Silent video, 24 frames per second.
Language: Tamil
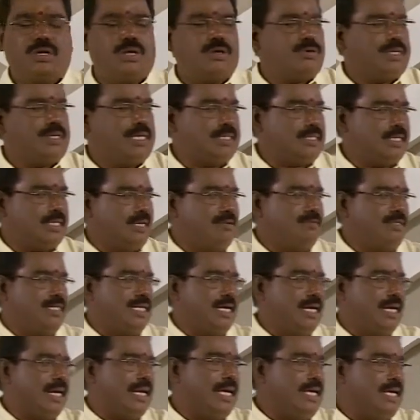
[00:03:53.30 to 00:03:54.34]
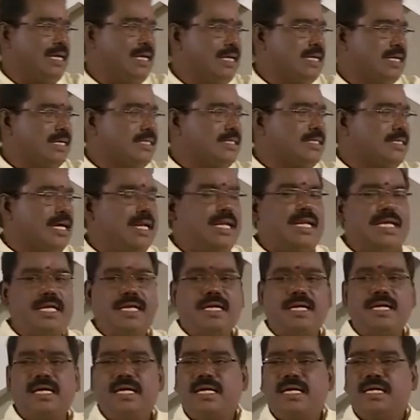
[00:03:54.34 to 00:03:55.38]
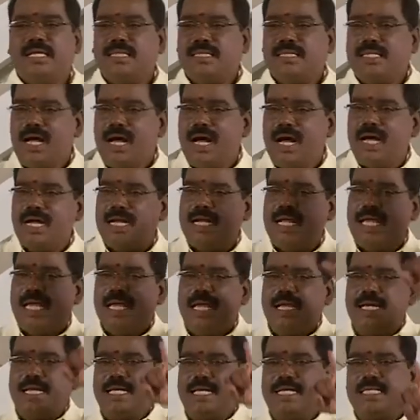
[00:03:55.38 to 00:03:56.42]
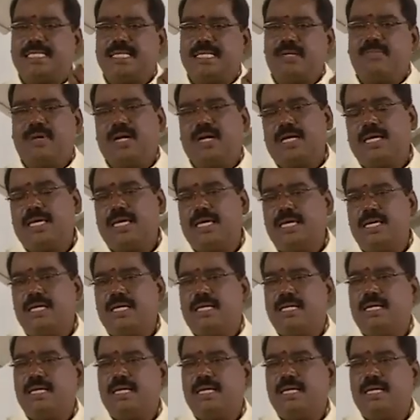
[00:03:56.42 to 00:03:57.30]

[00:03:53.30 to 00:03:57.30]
சொல்லக்கூடிய சில விஷயங்களை சனி தானே நீசமாகி